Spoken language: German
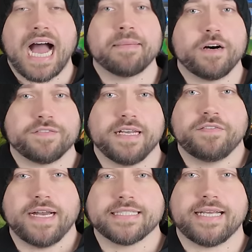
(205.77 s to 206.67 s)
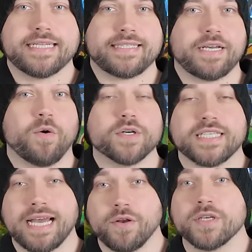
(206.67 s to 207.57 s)
Aber auf jeden Fall ist er jetzt der
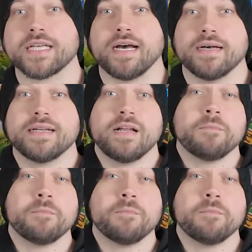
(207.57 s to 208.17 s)
große Erlöser.